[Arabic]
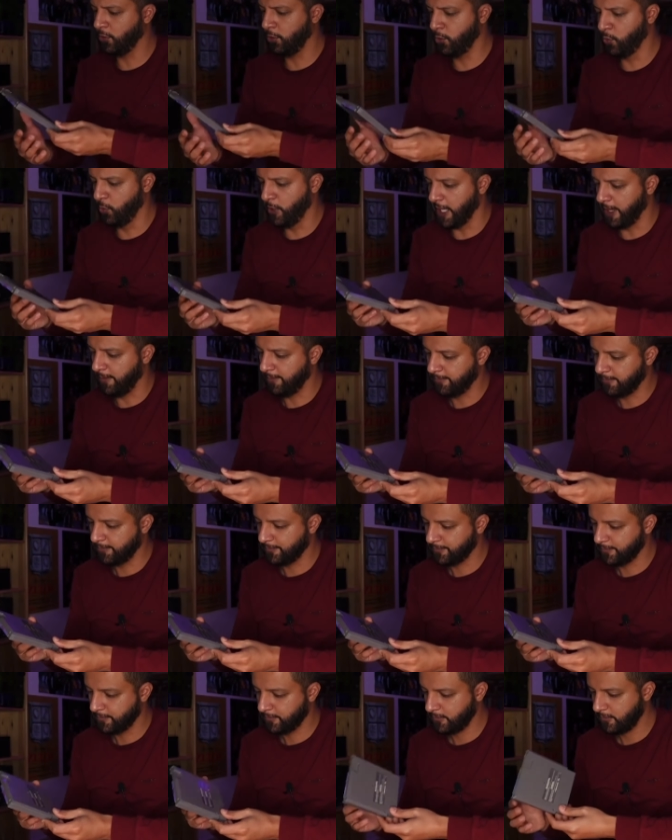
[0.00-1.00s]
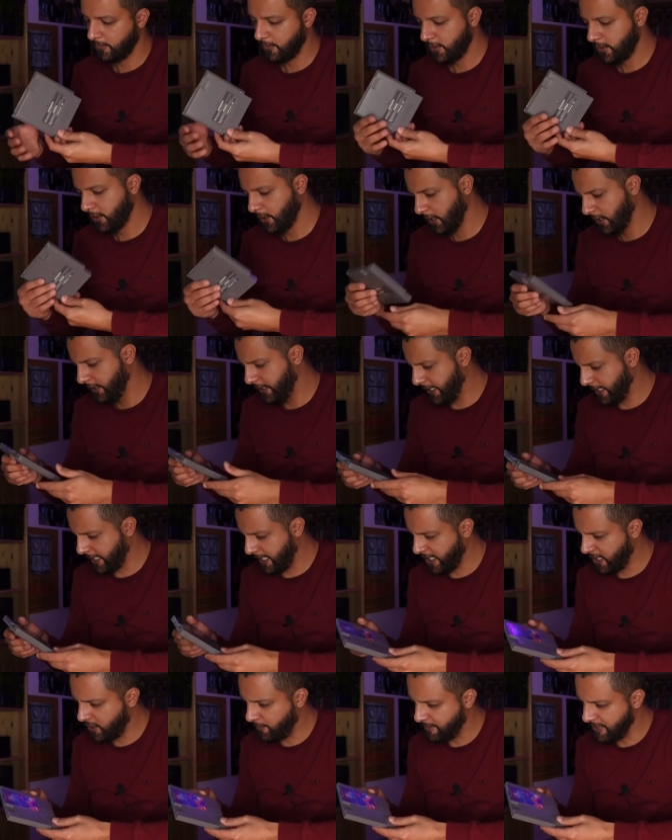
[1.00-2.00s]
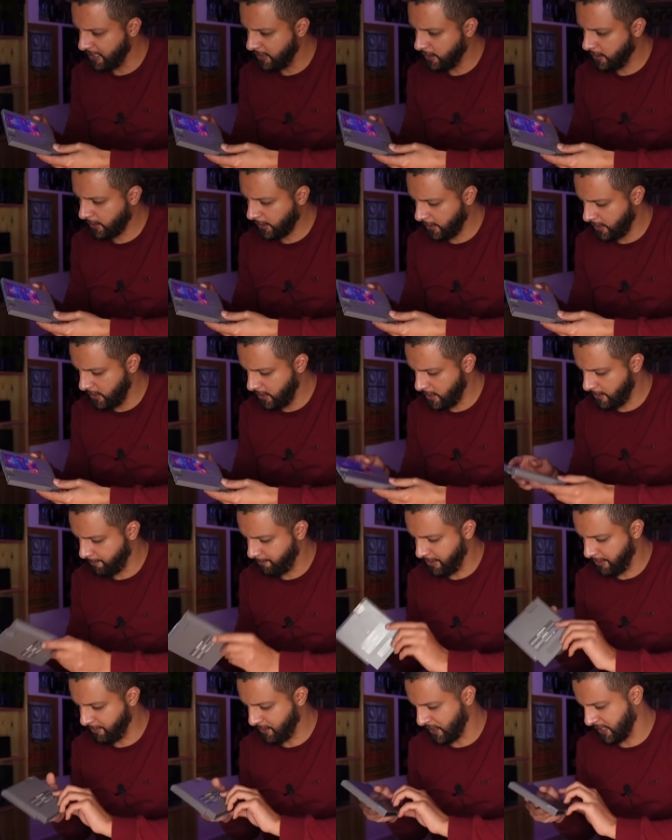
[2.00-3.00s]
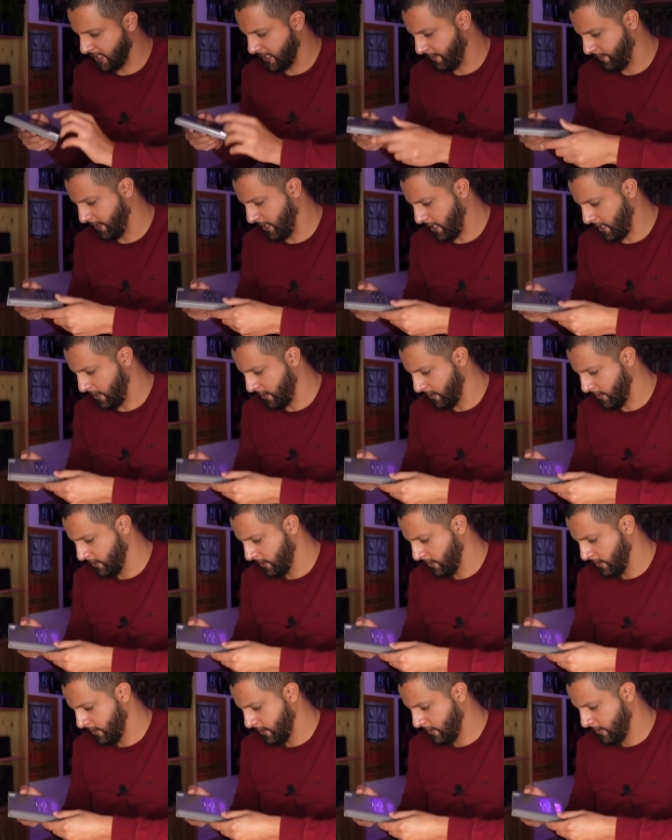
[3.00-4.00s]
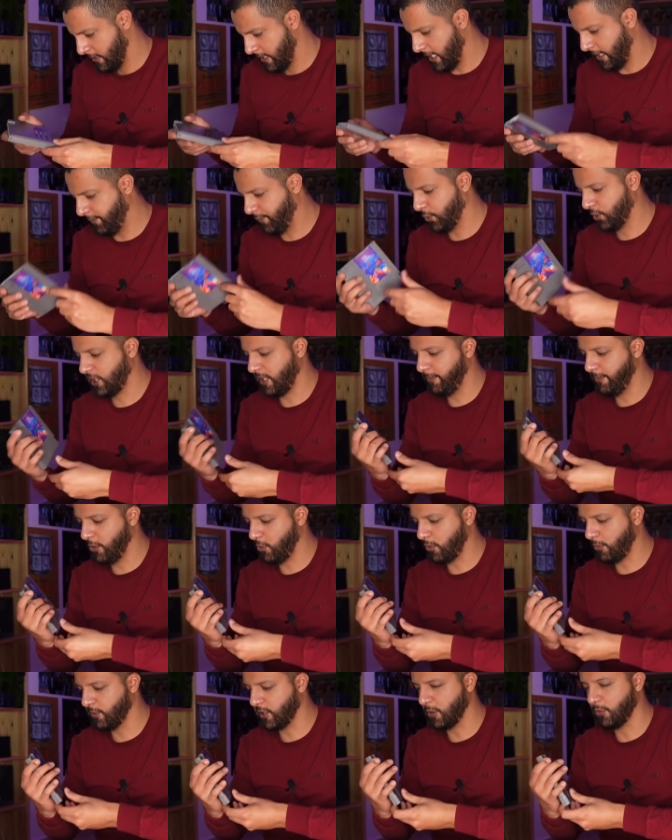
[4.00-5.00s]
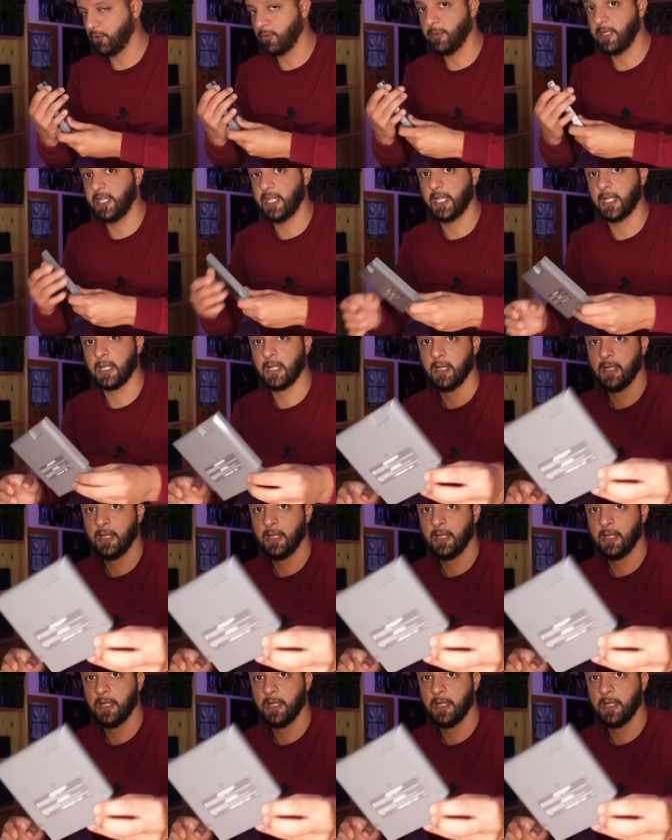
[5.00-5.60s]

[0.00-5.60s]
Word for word: الاولى اللي راهي تبان لي نقيه بالبزاف كاع 1985